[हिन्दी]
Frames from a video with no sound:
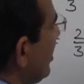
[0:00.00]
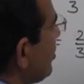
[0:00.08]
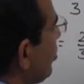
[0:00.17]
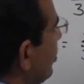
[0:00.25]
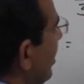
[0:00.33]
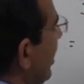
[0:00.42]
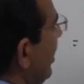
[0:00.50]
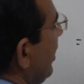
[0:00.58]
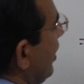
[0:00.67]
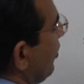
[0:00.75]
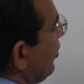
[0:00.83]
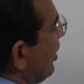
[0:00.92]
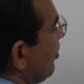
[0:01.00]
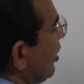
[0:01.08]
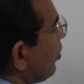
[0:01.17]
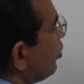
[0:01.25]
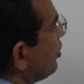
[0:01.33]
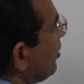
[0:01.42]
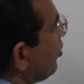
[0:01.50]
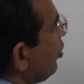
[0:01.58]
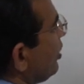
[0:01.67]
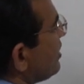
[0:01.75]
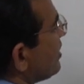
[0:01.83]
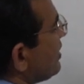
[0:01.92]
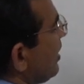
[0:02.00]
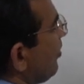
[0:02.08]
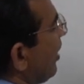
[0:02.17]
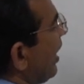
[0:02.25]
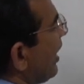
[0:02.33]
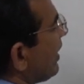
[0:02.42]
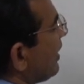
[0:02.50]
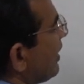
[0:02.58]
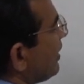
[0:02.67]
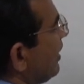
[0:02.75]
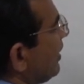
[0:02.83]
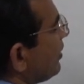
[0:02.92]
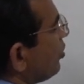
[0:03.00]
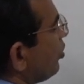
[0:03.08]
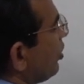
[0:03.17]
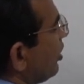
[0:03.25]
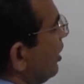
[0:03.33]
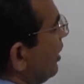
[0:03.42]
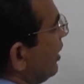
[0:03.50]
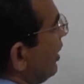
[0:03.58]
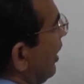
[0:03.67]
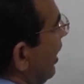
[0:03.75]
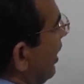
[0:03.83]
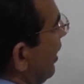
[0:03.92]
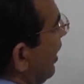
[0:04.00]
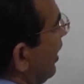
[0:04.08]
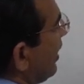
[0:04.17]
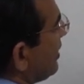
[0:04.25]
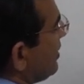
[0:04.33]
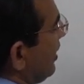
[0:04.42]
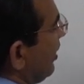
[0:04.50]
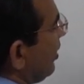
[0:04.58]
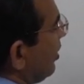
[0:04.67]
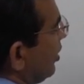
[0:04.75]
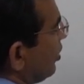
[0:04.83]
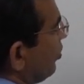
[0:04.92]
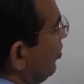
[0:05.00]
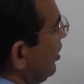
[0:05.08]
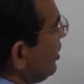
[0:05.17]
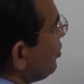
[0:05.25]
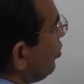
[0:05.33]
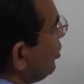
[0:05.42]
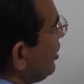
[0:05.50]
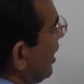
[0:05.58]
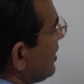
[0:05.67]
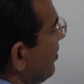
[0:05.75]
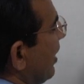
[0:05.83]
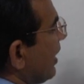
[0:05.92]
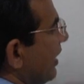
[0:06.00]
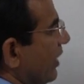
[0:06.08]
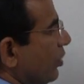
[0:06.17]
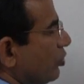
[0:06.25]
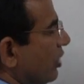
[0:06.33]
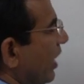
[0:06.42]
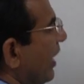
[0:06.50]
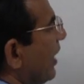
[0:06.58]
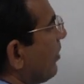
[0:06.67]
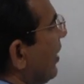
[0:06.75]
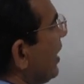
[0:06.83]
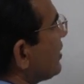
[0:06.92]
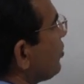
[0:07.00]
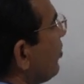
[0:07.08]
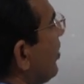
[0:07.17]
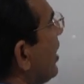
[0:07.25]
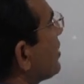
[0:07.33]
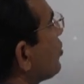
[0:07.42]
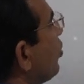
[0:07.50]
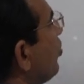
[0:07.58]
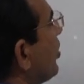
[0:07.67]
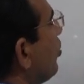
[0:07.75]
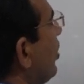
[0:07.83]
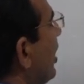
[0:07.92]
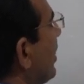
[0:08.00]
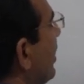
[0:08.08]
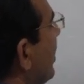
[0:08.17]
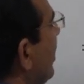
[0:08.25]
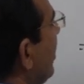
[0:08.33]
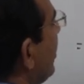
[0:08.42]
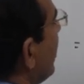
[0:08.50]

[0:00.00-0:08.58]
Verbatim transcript: बीस होता है फिर हम लघुत्तम को इससे भाग करते हैं तो हर से तो बीस को चार से भाग करेंगे उत्तर आएगा पाँच और पाँच को ऊपर गुना करेंगे